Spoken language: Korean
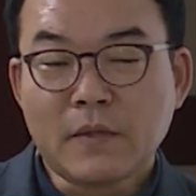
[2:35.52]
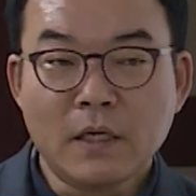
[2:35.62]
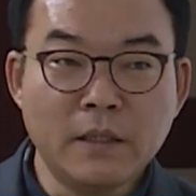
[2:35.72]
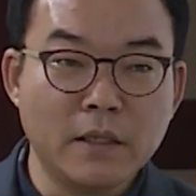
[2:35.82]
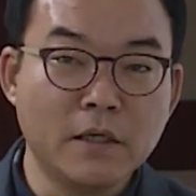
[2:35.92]

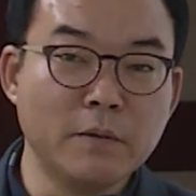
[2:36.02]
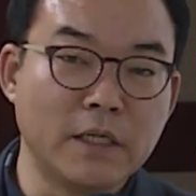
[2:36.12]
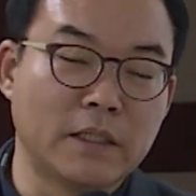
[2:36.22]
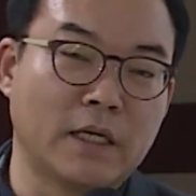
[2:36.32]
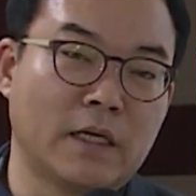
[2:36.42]
근데 여름에
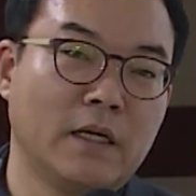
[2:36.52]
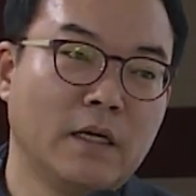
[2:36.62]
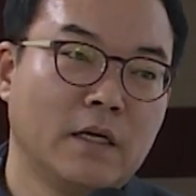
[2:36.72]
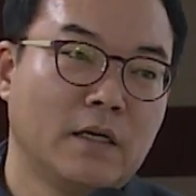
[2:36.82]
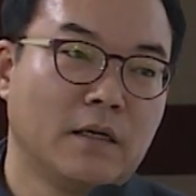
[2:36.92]
이제
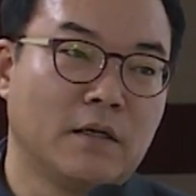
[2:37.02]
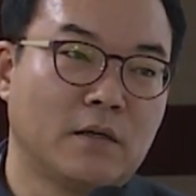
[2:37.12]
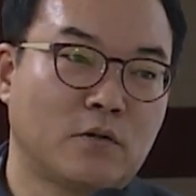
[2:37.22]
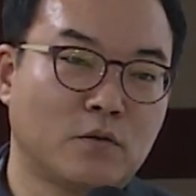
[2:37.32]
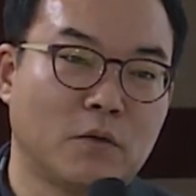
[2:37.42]

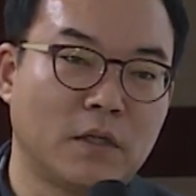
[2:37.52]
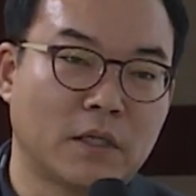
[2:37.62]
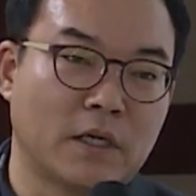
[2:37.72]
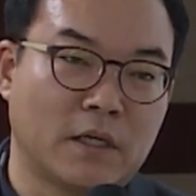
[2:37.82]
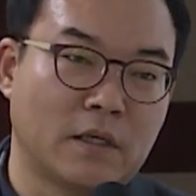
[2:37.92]
어, 토종벌
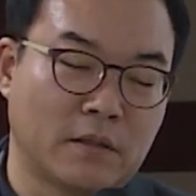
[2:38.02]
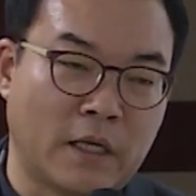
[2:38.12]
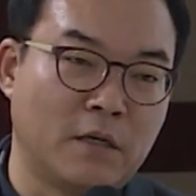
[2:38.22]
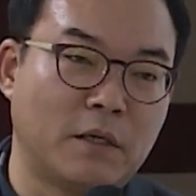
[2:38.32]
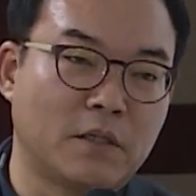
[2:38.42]
이렇게
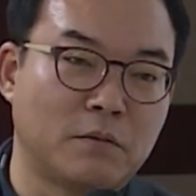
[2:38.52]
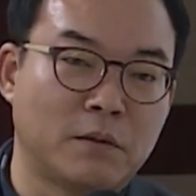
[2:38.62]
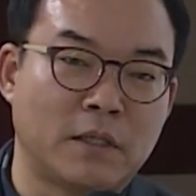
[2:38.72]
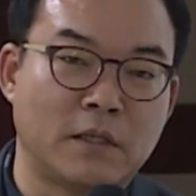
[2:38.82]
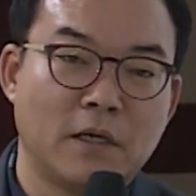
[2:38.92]
내금하다
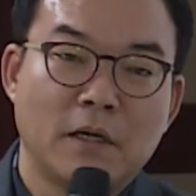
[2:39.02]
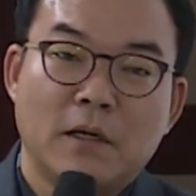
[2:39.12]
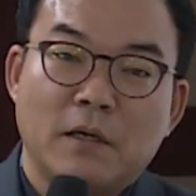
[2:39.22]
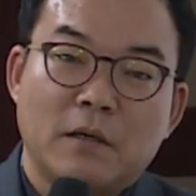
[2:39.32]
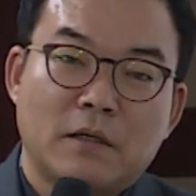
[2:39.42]
보면
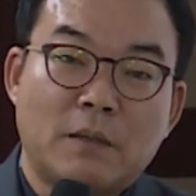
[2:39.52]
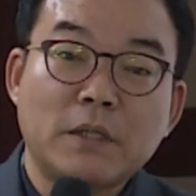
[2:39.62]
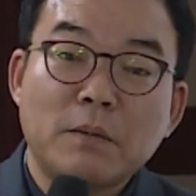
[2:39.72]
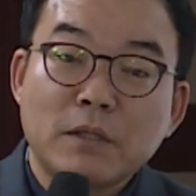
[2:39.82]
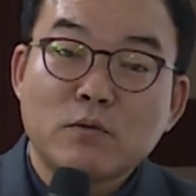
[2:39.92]

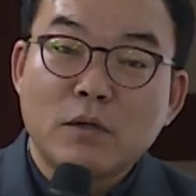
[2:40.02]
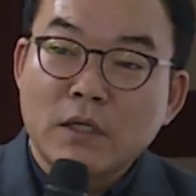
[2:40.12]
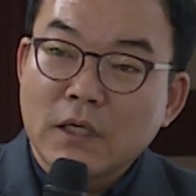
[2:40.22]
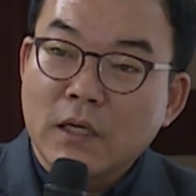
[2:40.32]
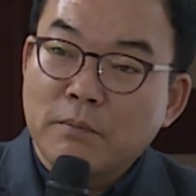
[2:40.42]
깜짝깜짝
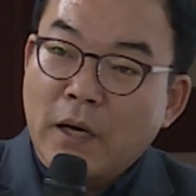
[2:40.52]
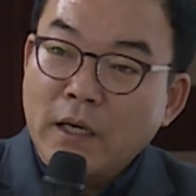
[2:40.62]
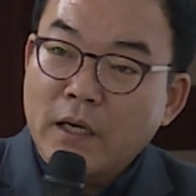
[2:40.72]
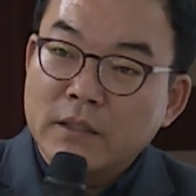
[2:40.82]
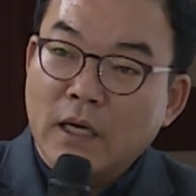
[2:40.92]
놀라는 게
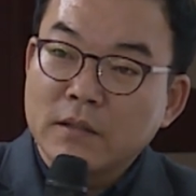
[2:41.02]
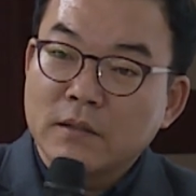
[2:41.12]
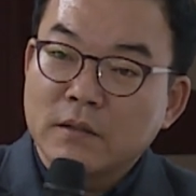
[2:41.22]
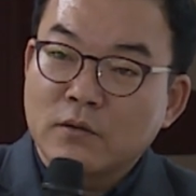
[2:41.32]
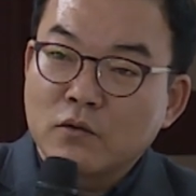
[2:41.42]
팔에 이제
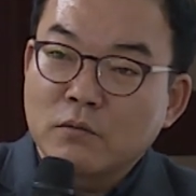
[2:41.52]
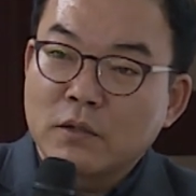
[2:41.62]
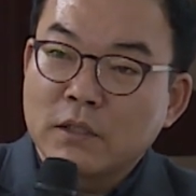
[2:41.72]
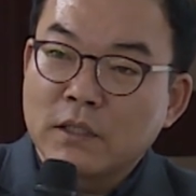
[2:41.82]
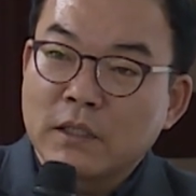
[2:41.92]
앉은
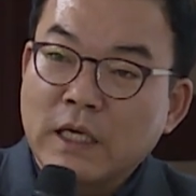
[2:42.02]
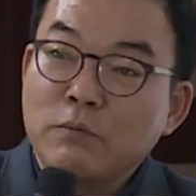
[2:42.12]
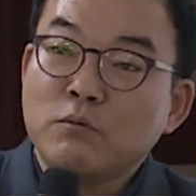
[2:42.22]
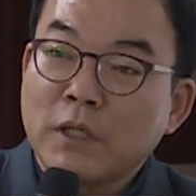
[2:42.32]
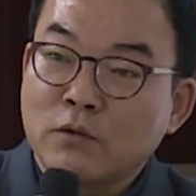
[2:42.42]
토종벌들이
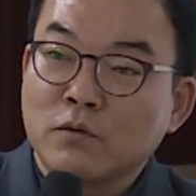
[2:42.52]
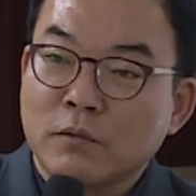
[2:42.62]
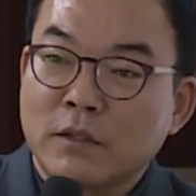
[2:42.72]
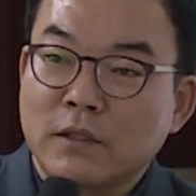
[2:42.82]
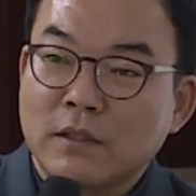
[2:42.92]
깨뭅니다,
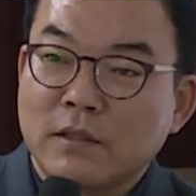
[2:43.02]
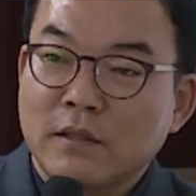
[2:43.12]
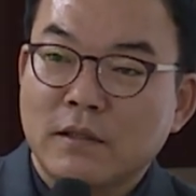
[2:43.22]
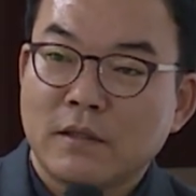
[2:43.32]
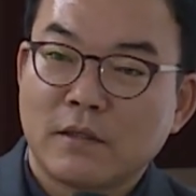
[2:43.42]
토종벌은.
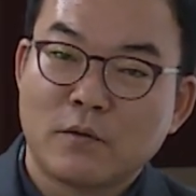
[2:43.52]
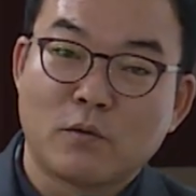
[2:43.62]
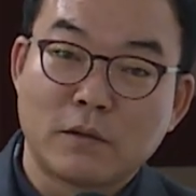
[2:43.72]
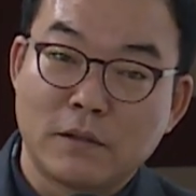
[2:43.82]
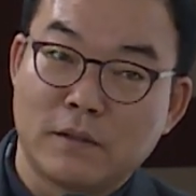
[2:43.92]

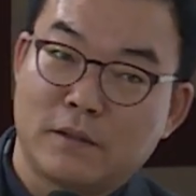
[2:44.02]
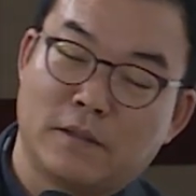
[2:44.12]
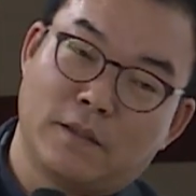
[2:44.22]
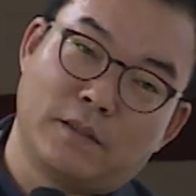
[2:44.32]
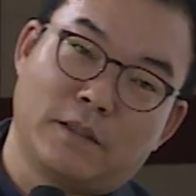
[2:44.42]
꼭
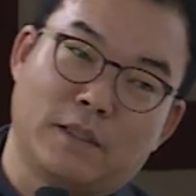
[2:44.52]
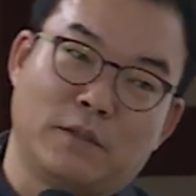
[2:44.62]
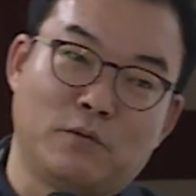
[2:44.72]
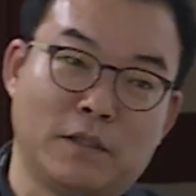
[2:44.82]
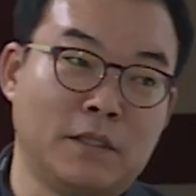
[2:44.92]
그
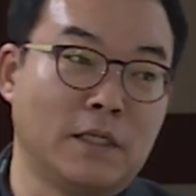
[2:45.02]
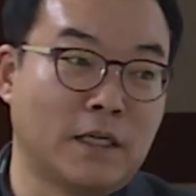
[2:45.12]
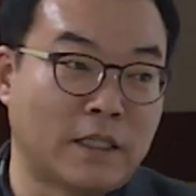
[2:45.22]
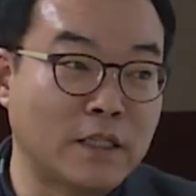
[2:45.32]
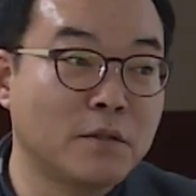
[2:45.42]
저기 우리 흔히
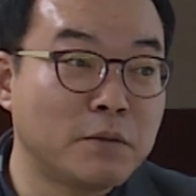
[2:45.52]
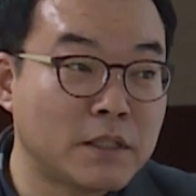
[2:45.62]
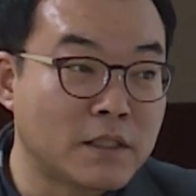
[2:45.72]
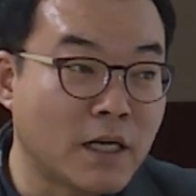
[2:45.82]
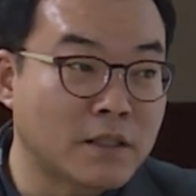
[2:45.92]
얘기하
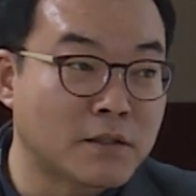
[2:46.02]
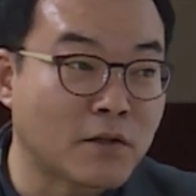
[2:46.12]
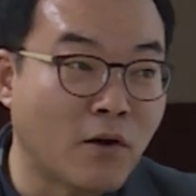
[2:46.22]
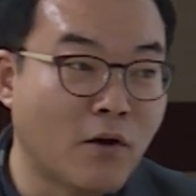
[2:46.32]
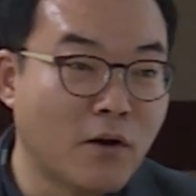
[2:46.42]
닥터피쉬
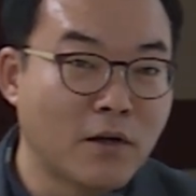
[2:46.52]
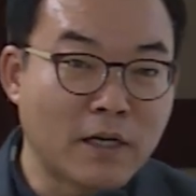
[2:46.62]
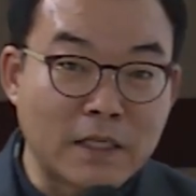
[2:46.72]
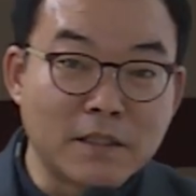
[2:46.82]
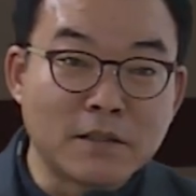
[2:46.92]
아시죠?
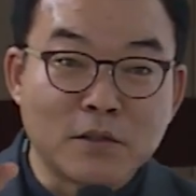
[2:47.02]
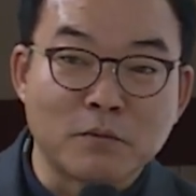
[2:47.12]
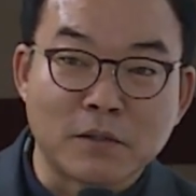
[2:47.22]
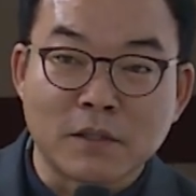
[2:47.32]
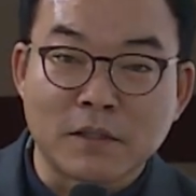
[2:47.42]
갓길
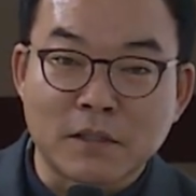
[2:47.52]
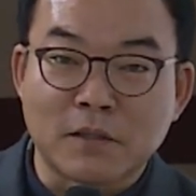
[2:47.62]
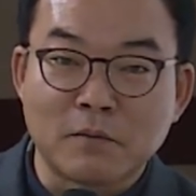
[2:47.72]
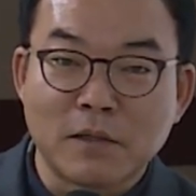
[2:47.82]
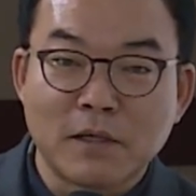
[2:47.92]
뜯어먹는 것처럼